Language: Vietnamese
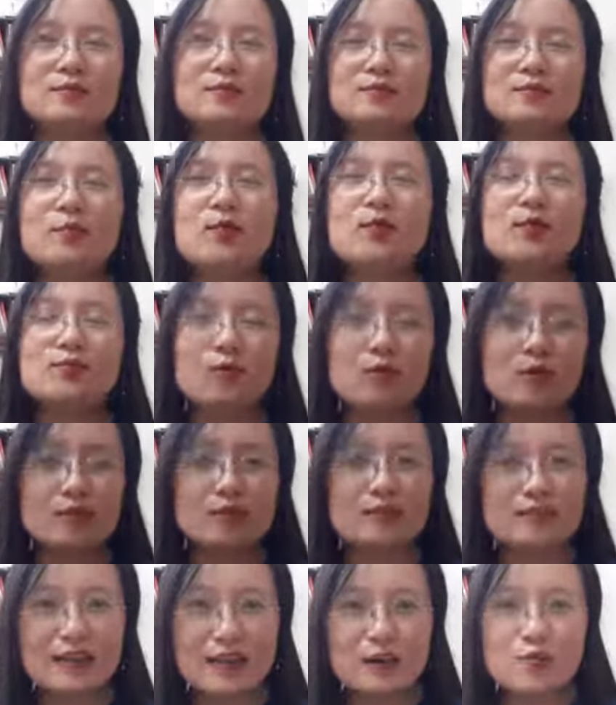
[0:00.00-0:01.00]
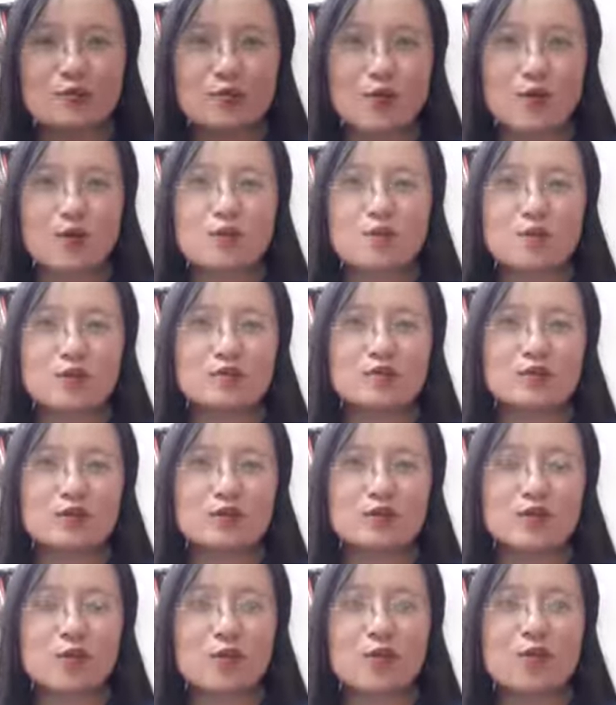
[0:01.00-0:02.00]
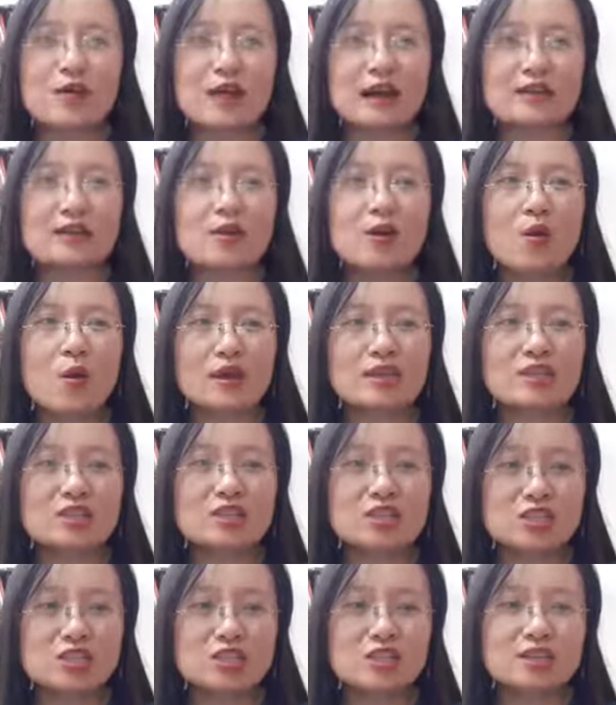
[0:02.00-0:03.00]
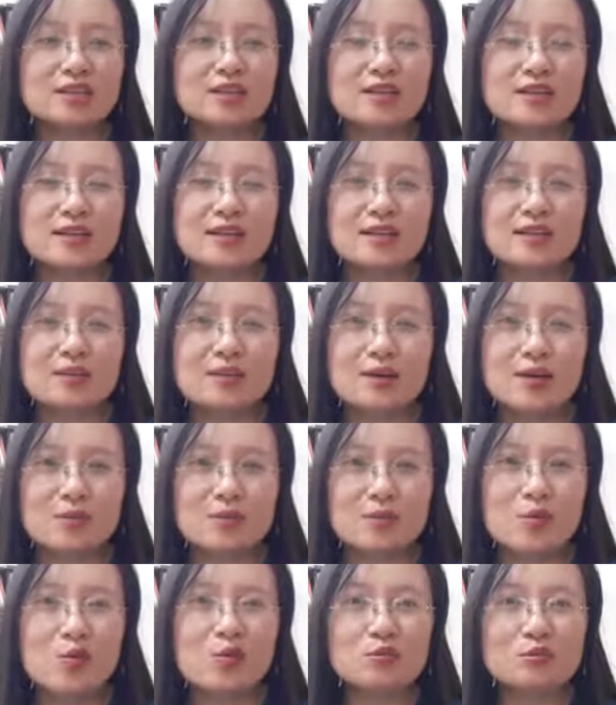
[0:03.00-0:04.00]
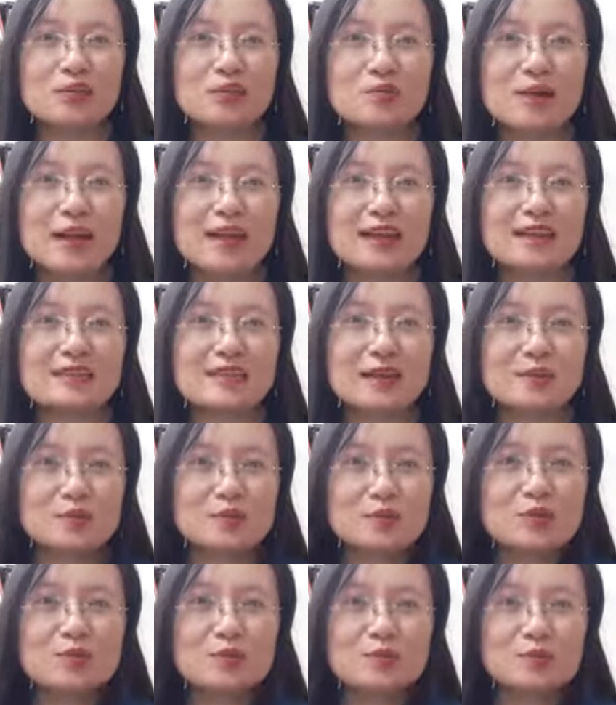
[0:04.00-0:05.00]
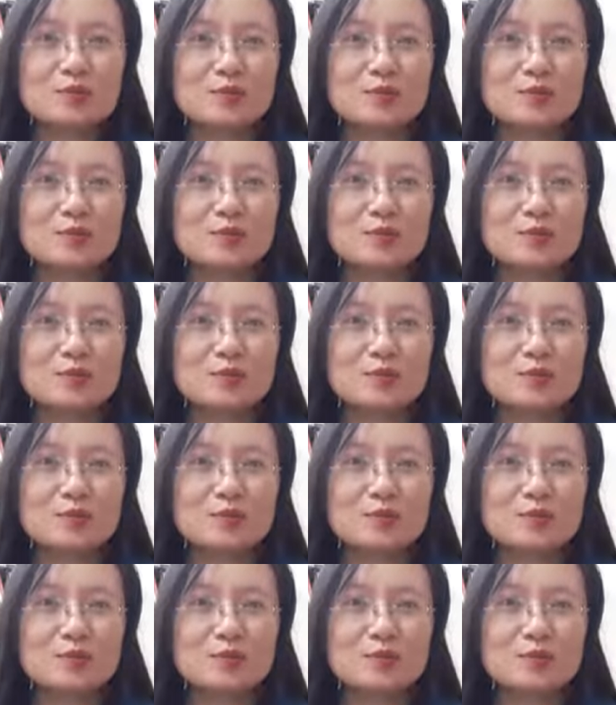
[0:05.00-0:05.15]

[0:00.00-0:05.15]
một một người đau khổ bởi vì cố gắng loại trừ à, một trong hai cảm xúc